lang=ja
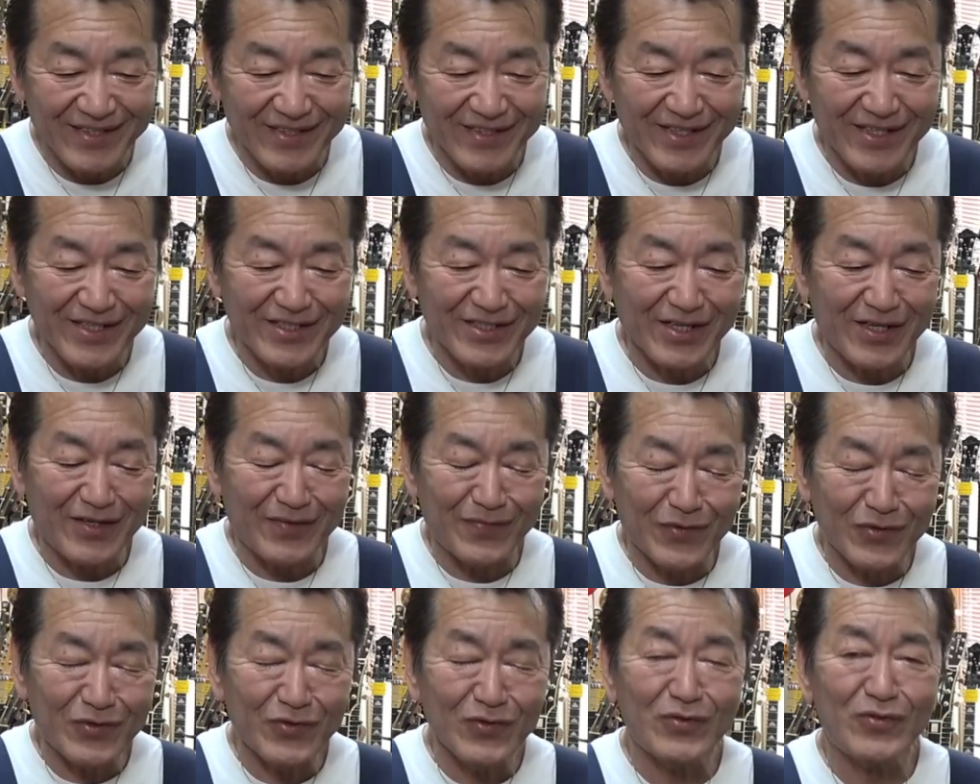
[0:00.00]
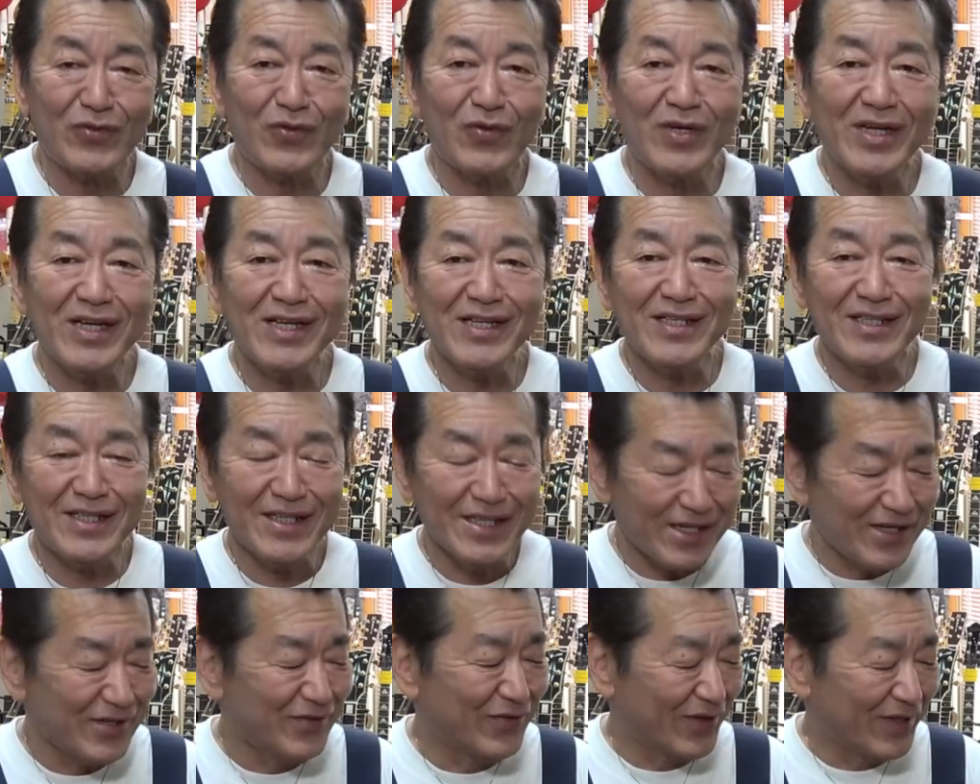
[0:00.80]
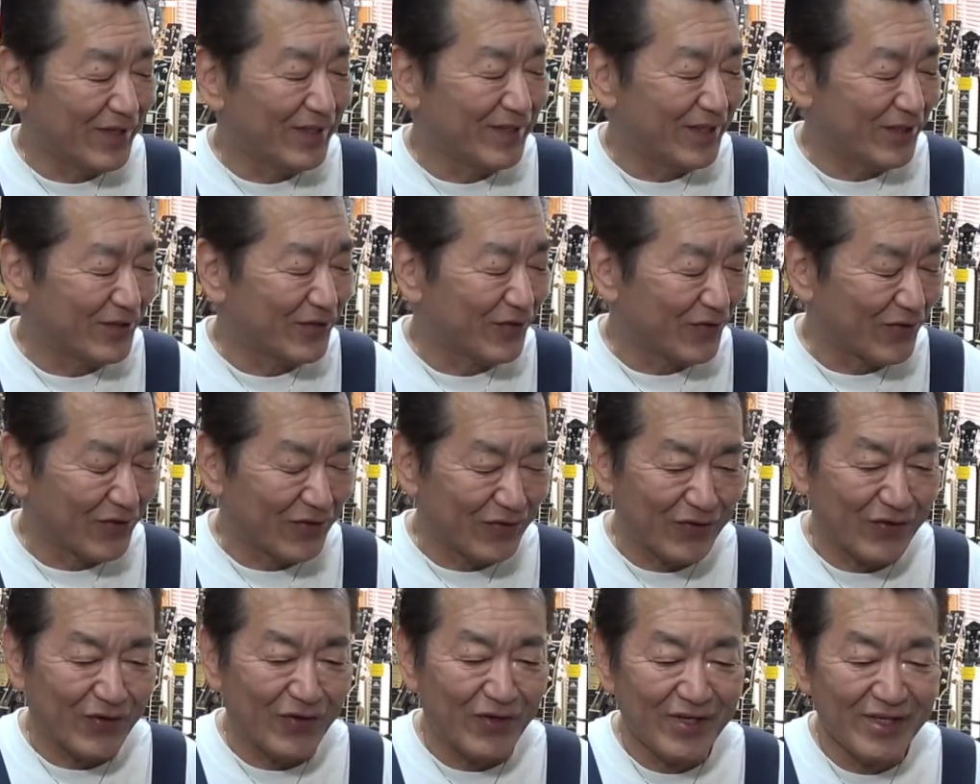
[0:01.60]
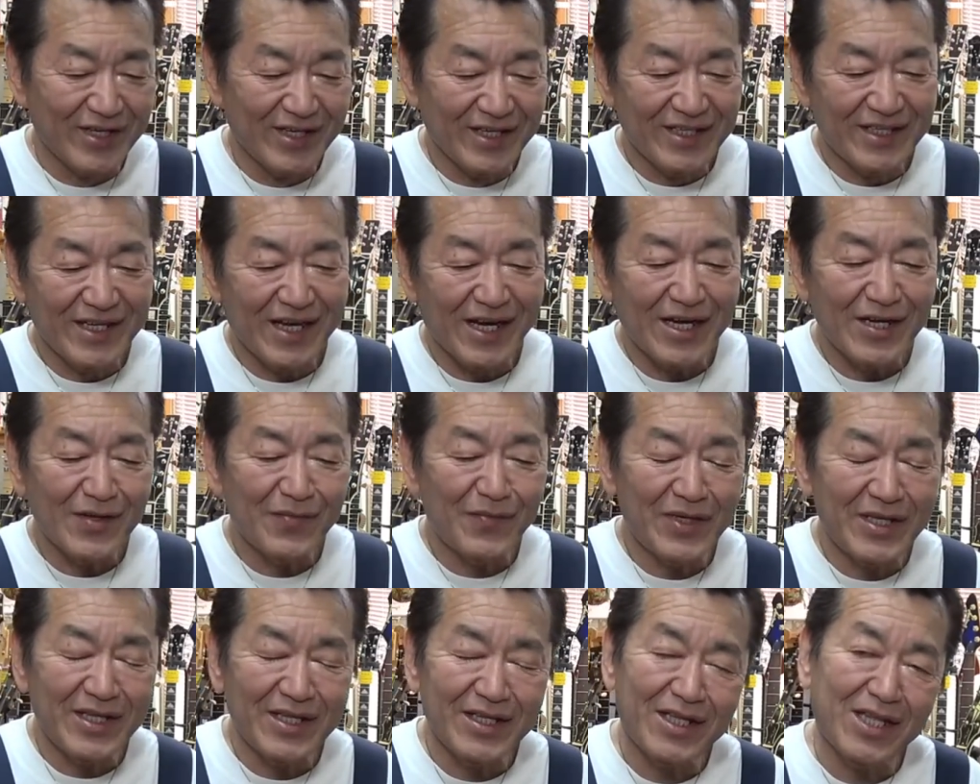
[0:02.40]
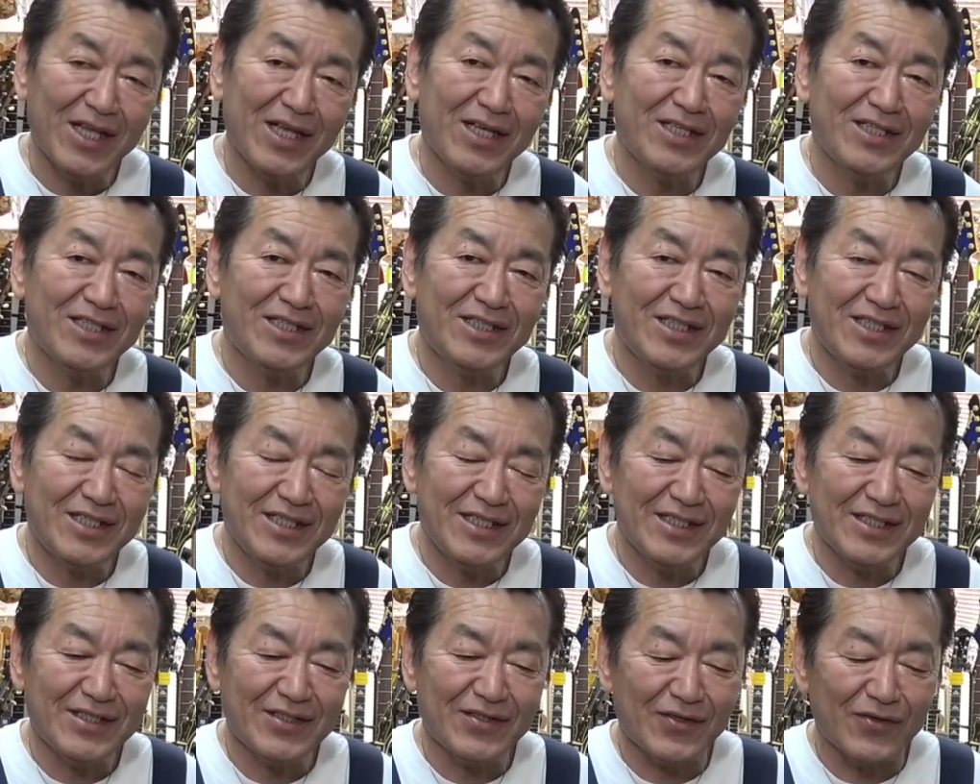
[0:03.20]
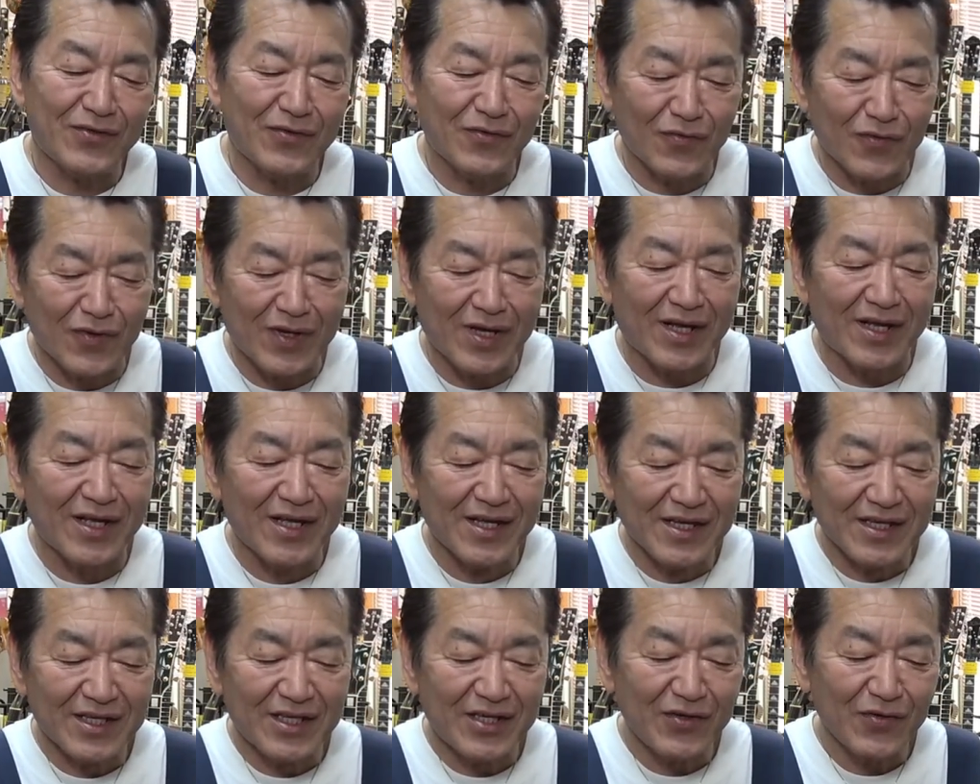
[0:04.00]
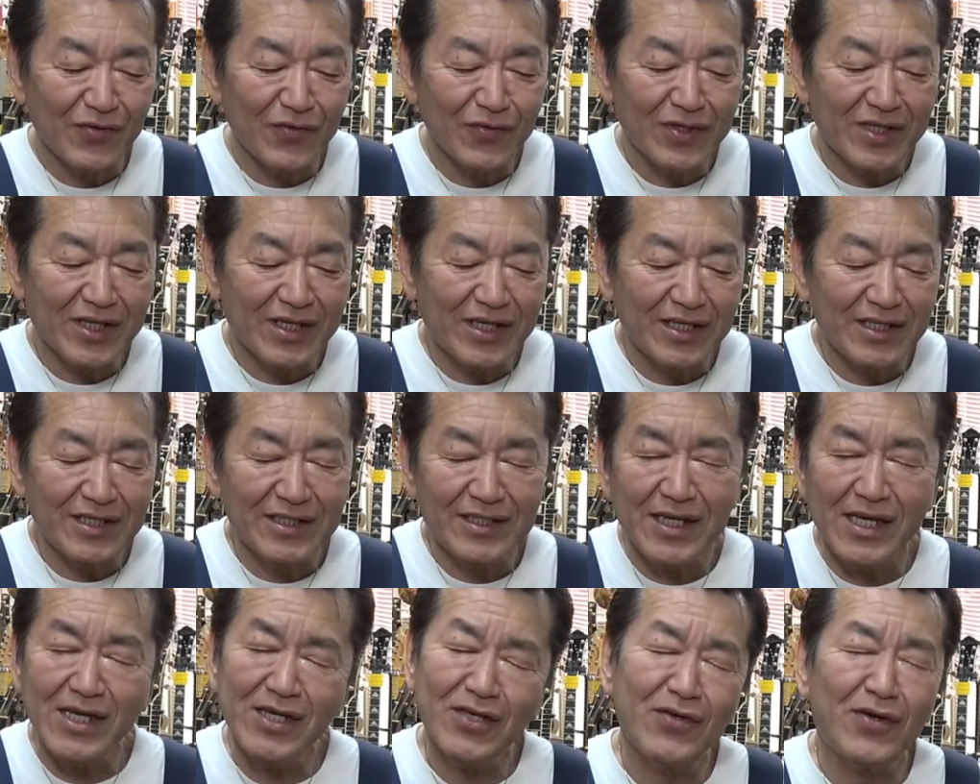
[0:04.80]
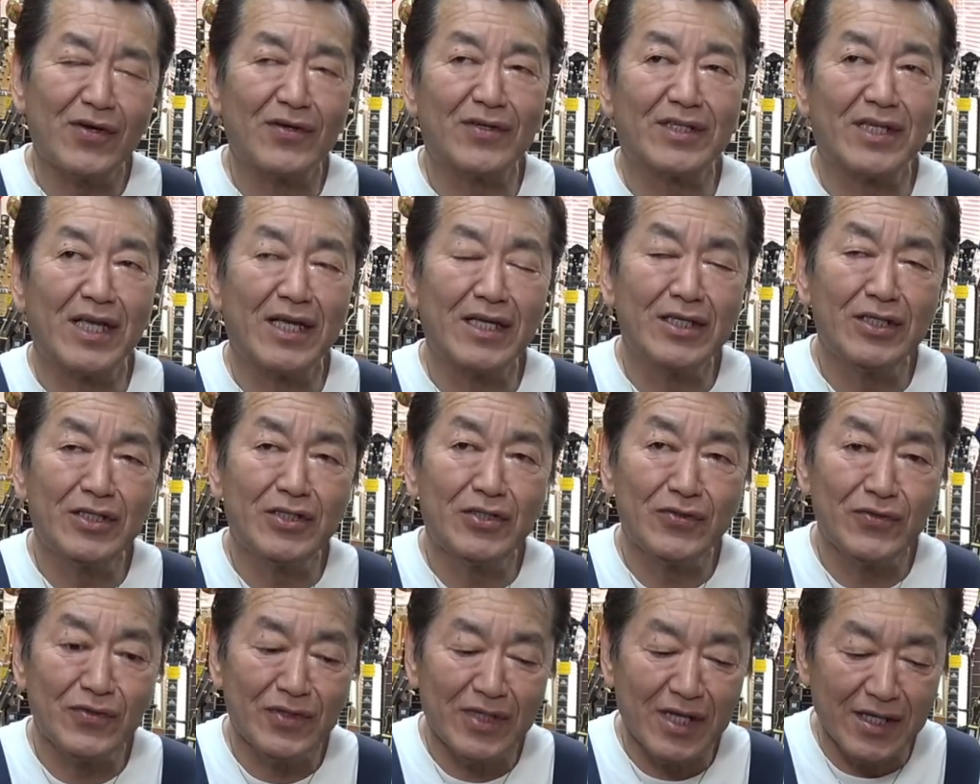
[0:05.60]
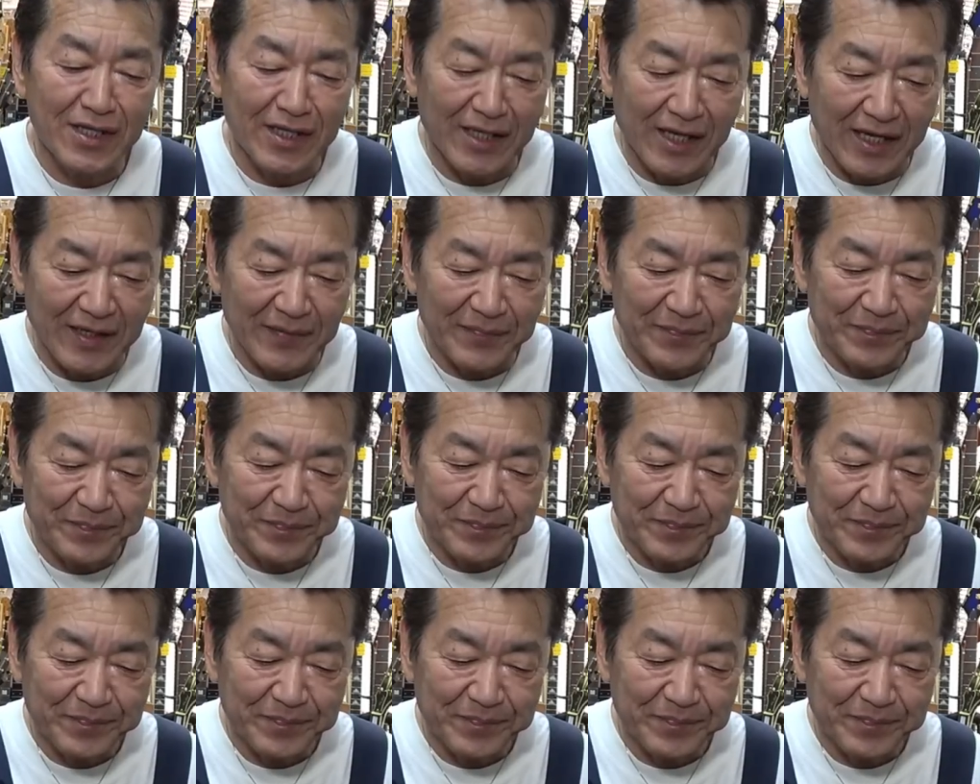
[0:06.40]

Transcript: ですからもちろんそれが好きな人はいいんでしょうけど、やはりヴィンテージシリーズっていうのは基本的にせんきゅうひゃくさんじゅうねんだい、